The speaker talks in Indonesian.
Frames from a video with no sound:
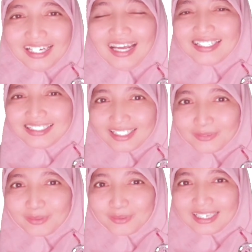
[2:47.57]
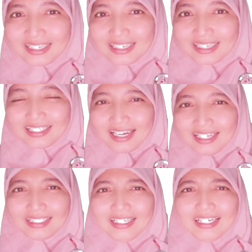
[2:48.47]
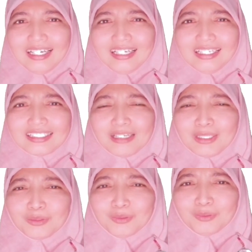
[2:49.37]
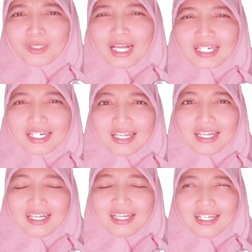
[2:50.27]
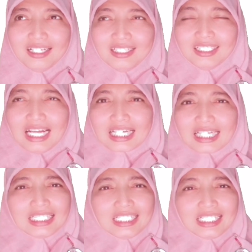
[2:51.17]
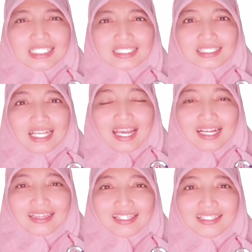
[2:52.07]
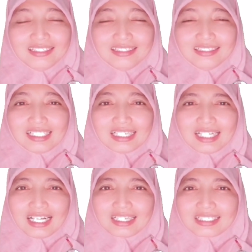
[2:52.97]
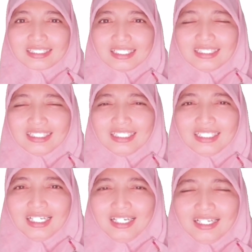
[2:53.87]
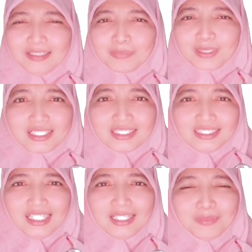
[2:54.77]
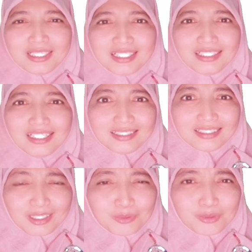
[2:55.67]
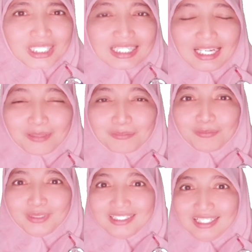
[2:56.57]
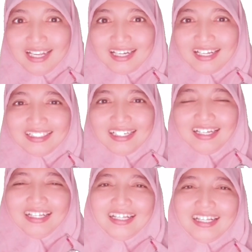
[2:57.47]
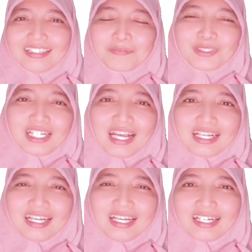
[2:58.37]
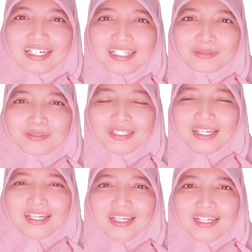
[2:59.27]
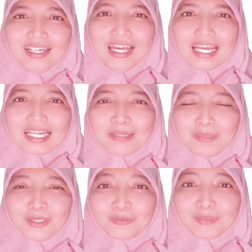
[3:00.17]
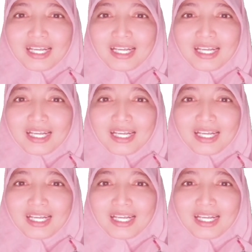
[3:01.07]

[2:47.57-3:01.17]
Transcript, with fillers: Ah, celurit, right? Uh, zaman dulu karena uh, harga diri yang sangat tinggi, ketika terjadi uh, perselisihan biasanya celurit yang berbicara ya. Tapi sekarang karena sudah agama itu